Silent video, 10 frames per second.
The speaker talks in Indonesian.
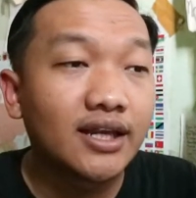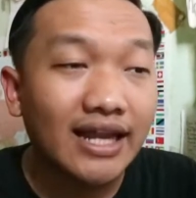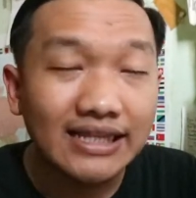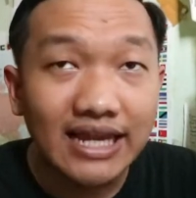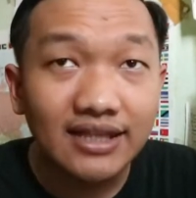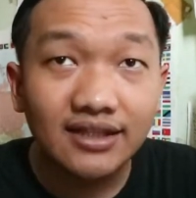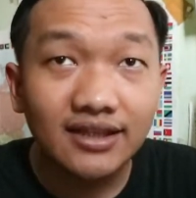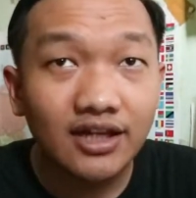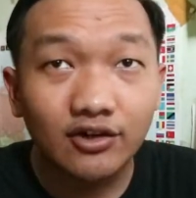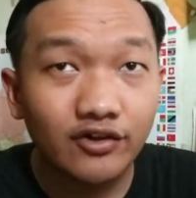nanyain
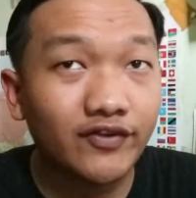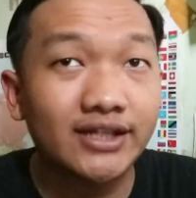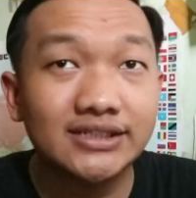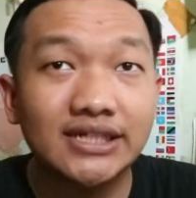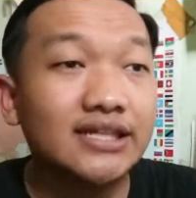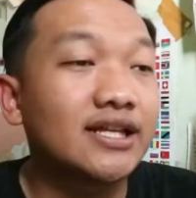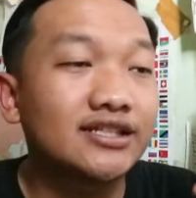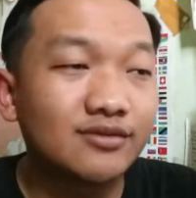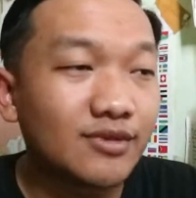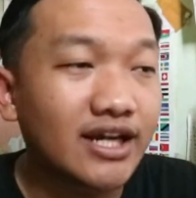tentang konferensi dan
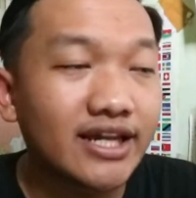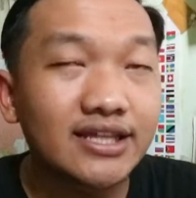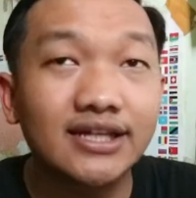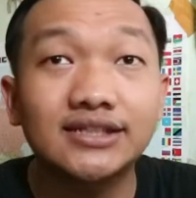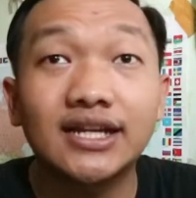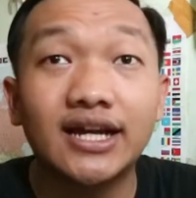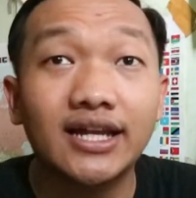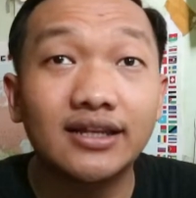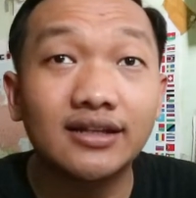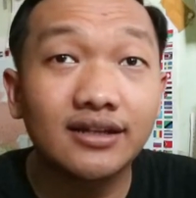sebagainya,
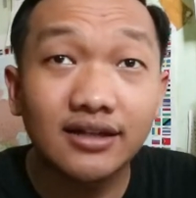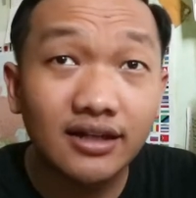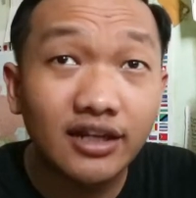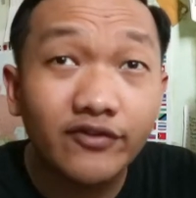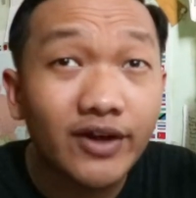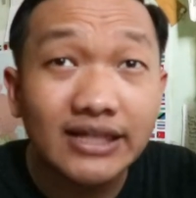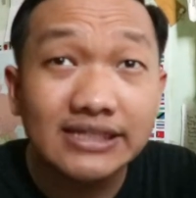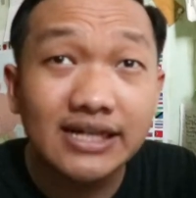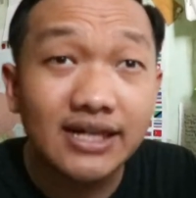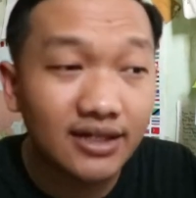silahkan leave
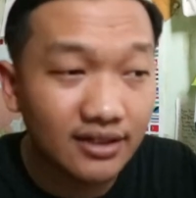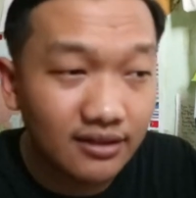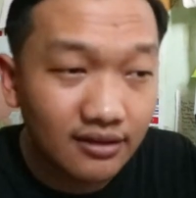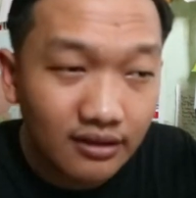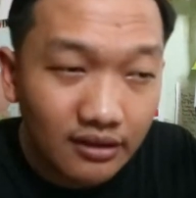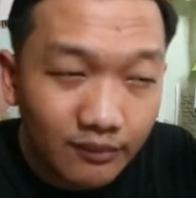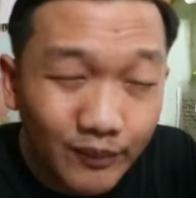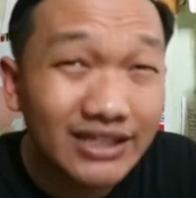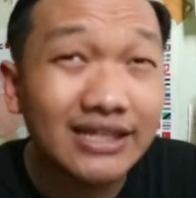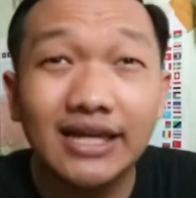aja
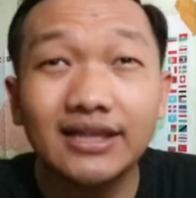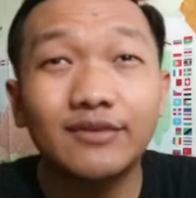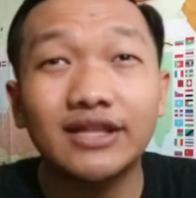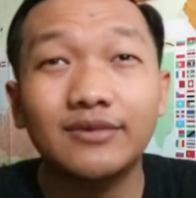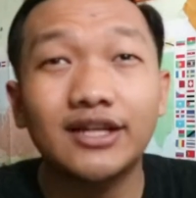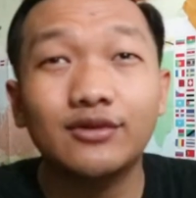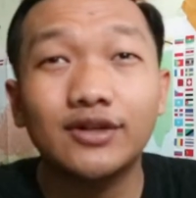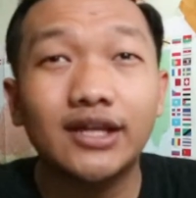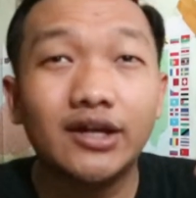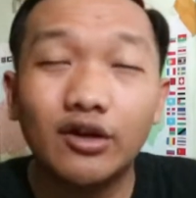pertanyaan teman-teman itu
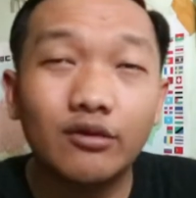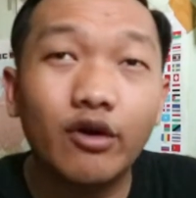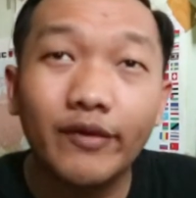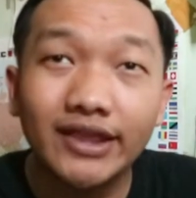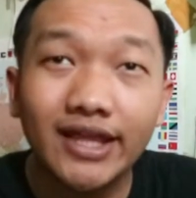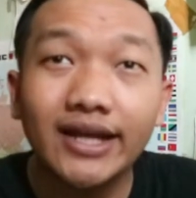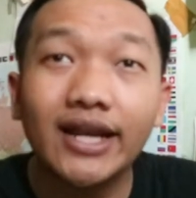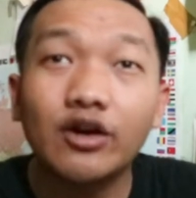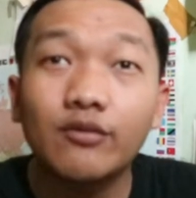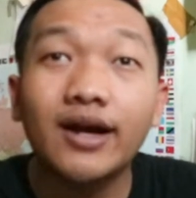di kolom komentar
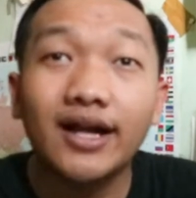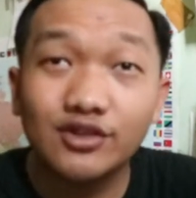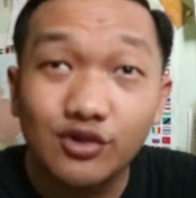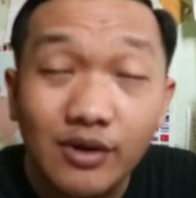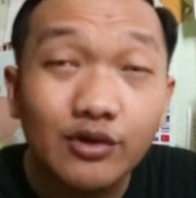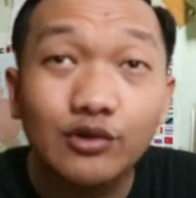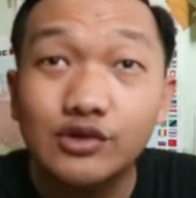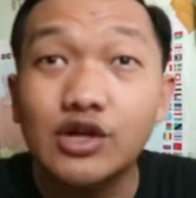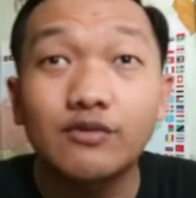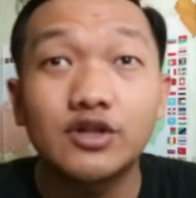dan aku bakal coba untuk
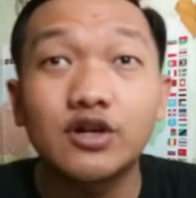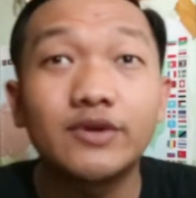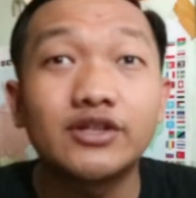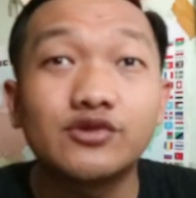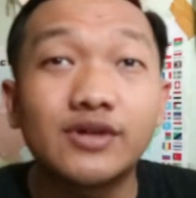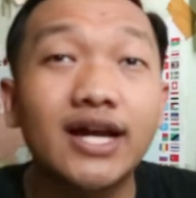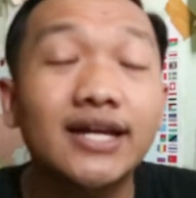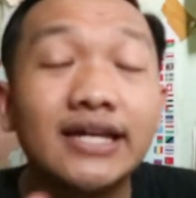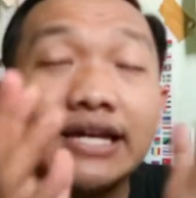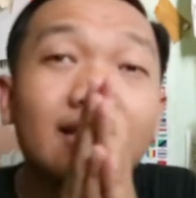jawab-jawabin
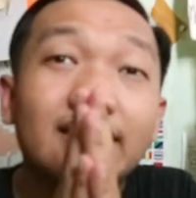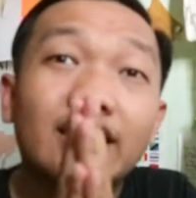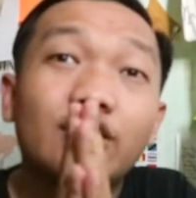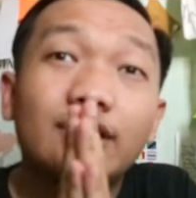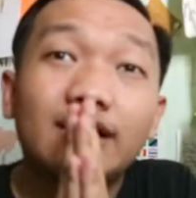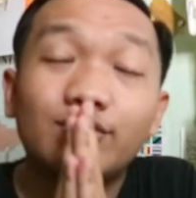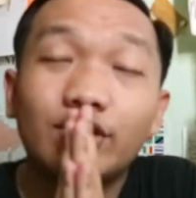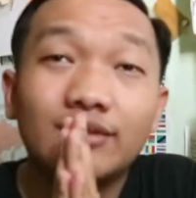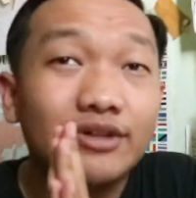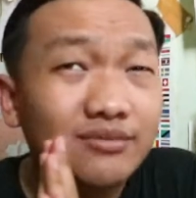juga. Thank you banget
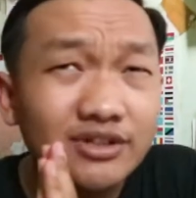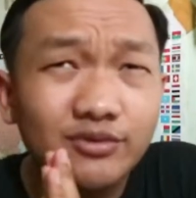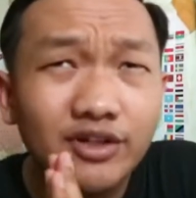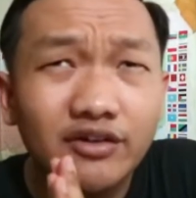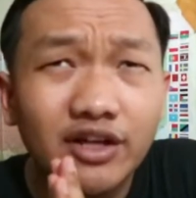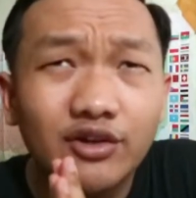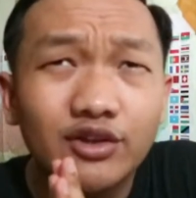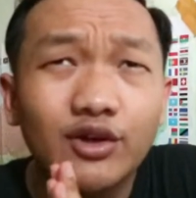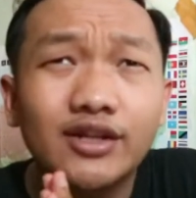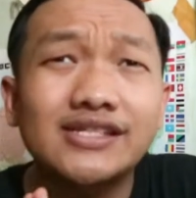buat teman-teman semua yang udah
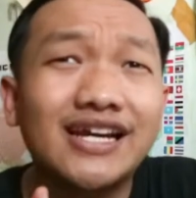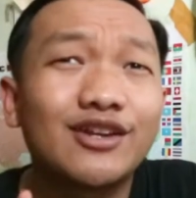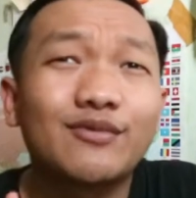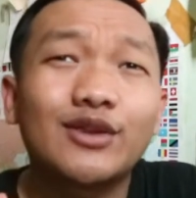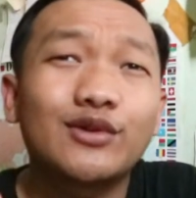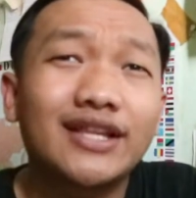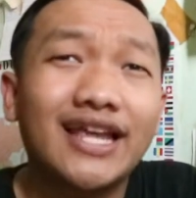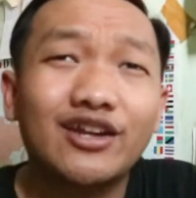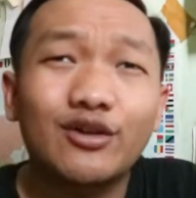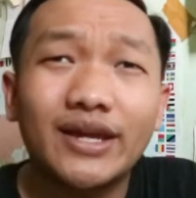nonton. Jangan lupa untuk
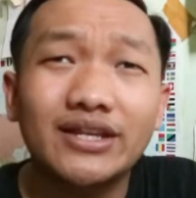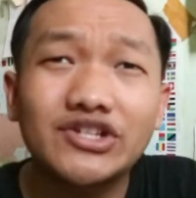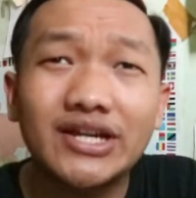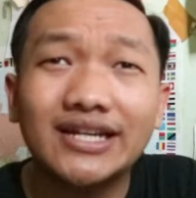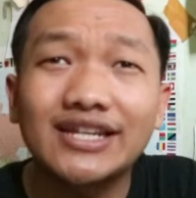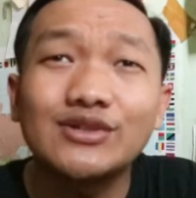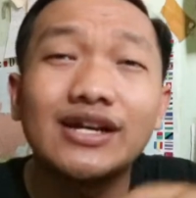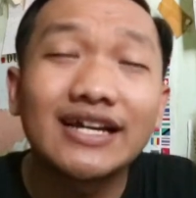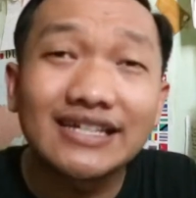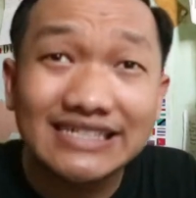like, comment, share dan
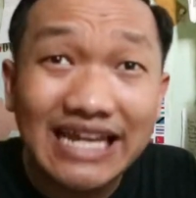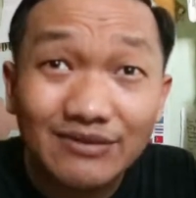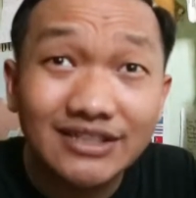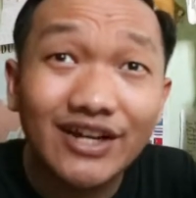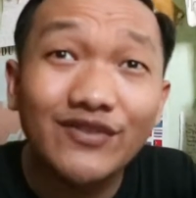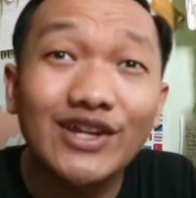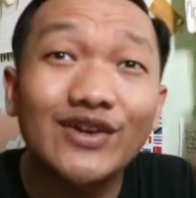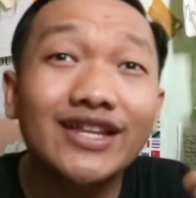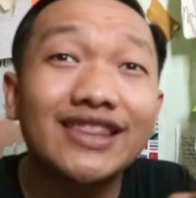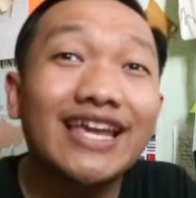juga subscribe video
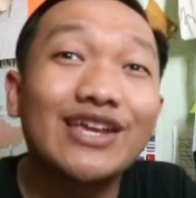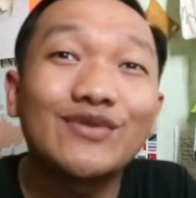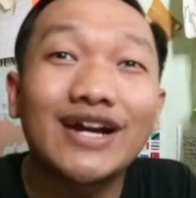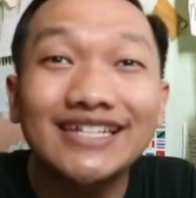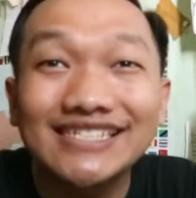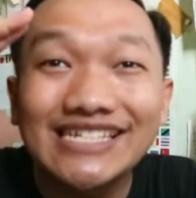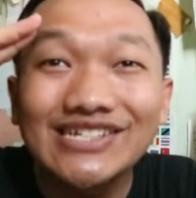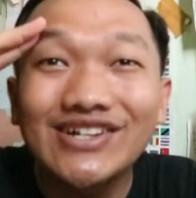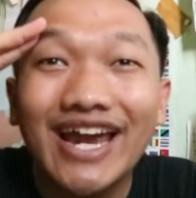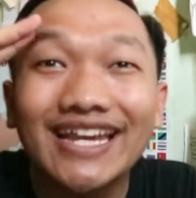ini. Thank you banget. See
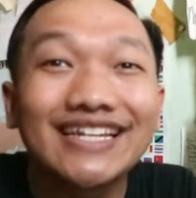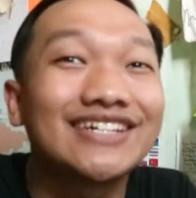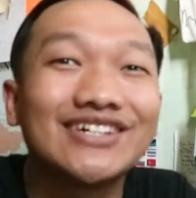you and